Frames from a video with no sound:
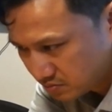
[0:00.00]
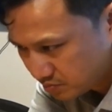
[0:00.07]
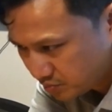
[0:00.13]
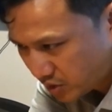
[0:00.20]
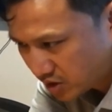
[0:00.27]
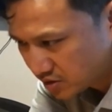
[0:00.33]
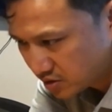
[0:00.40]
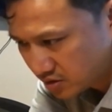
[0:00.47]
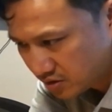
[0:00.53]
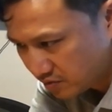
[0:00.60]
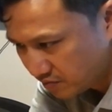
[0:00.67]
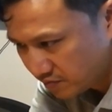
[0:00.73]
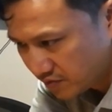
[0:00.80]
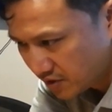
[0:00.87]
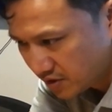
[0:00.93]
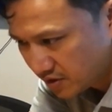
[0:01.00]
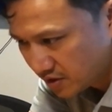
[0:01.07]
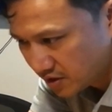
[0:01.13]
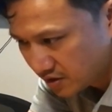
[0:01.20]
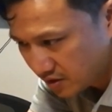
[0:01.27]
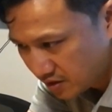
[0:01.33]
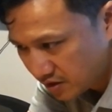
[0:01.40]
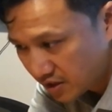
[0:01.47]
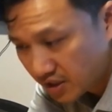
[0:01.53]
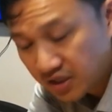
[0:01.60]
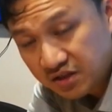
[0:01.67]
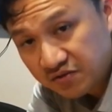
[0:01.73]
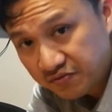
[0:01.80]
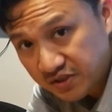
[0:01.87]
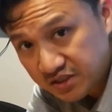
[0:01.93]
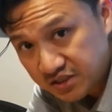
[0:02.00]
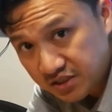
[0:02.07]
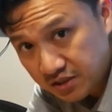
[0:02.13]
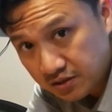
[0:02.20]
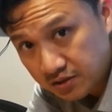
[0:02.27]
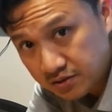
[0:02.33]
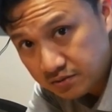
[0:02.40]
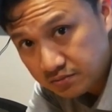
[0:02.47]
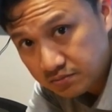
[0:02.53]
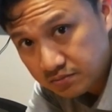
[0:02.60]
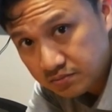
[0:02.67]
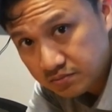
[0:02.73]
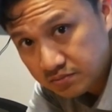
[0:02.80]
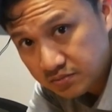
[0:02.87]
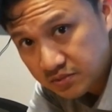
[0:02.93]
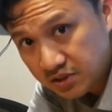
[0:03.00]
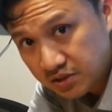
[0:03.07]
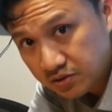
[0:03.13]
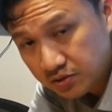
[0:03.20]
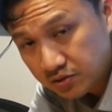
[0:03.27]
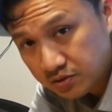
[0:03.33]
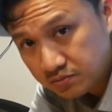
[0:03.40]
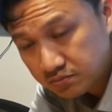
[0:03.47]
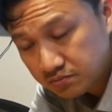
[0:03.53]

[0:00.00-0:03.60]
positive and then negative and shield. Dito 'yon.